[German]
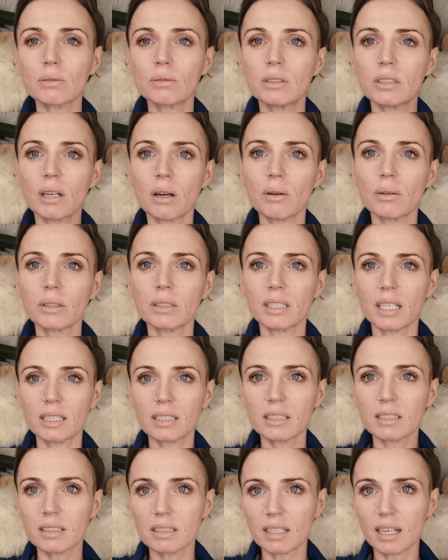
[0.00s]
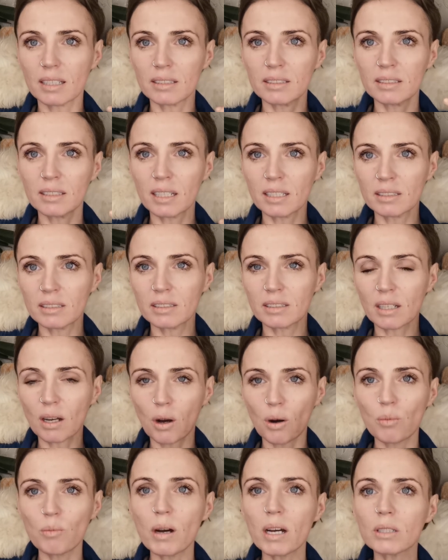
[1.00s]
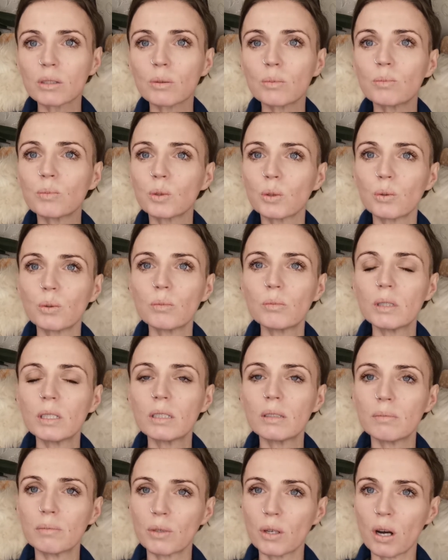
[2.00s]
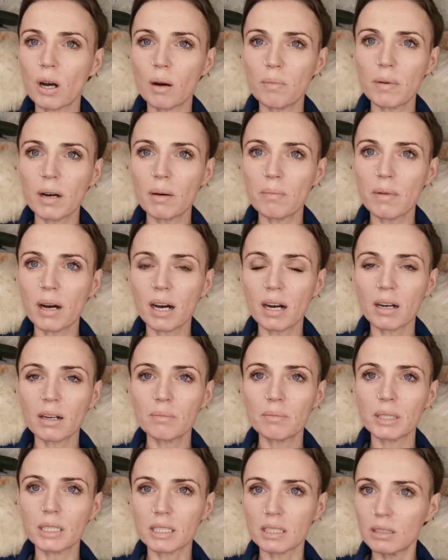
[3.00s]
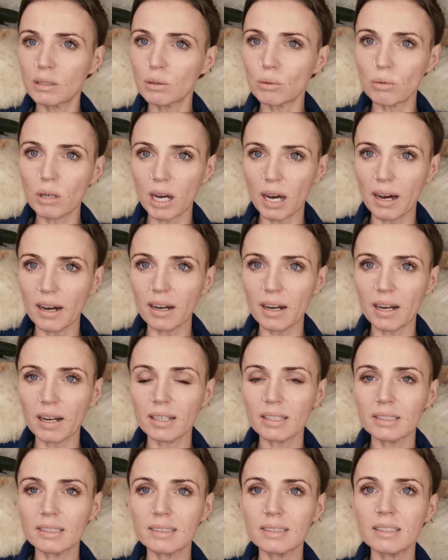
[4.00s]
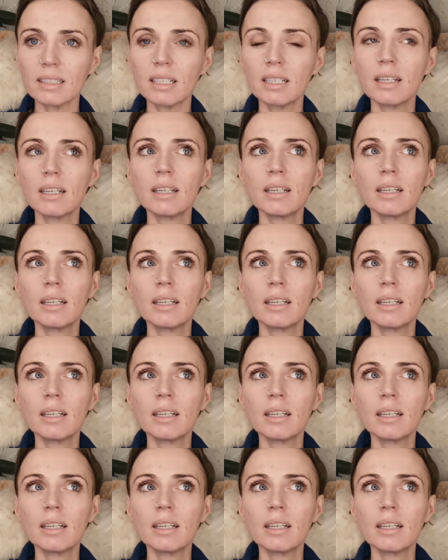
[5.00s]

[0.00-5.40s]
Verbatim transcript: Und auch das kann dann Traumasymptome im Körper machen, bis hin zu Krankheiten,